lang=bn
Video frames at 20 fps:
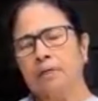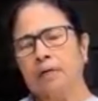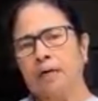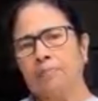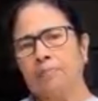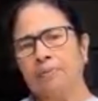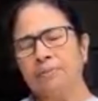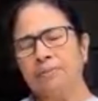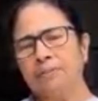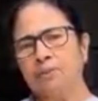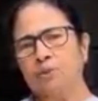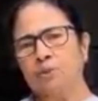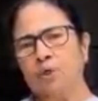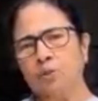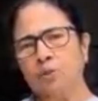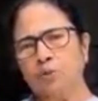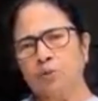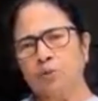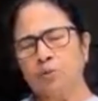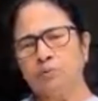আমাদের
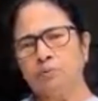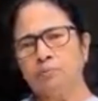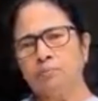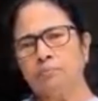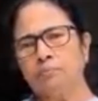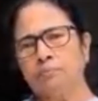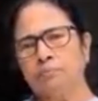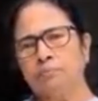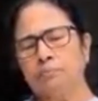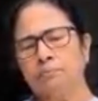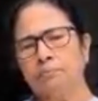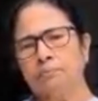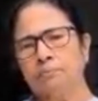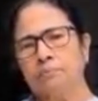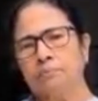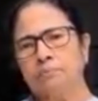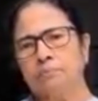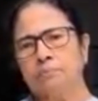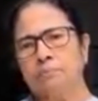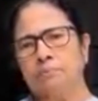স্বজন
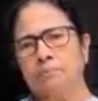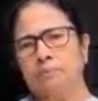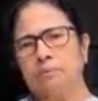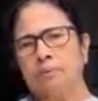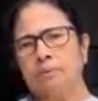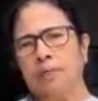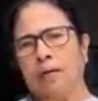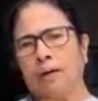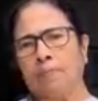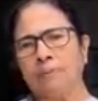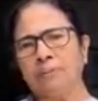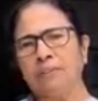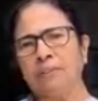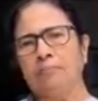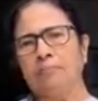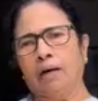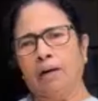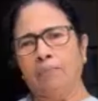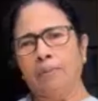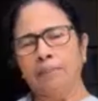আমাদের
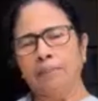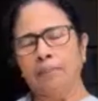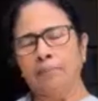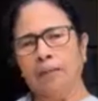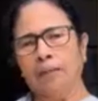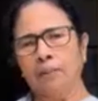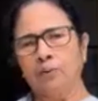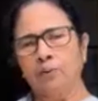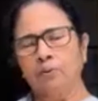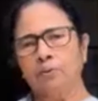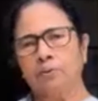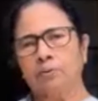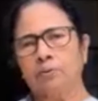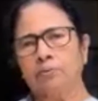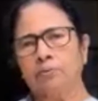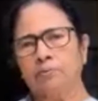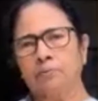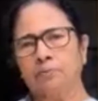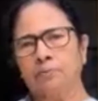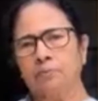মামাটি মানুষ
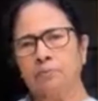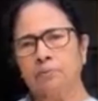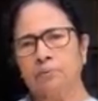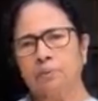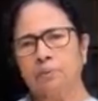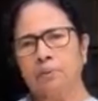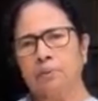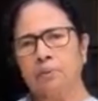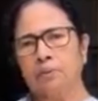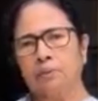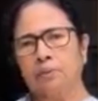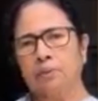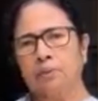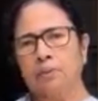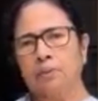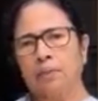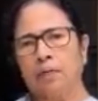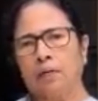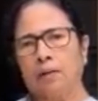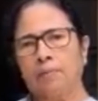
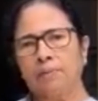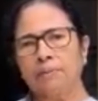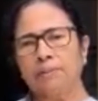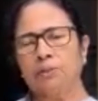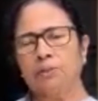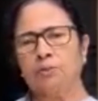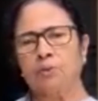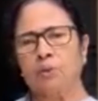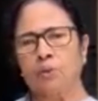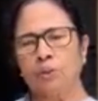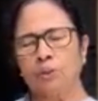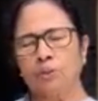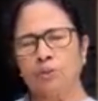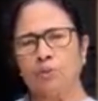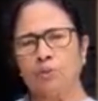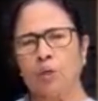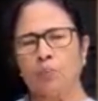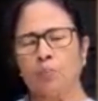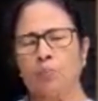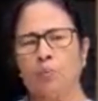আমাদের শহীদ
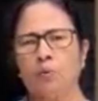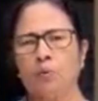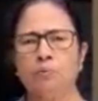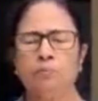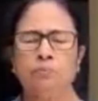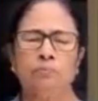তর্পণ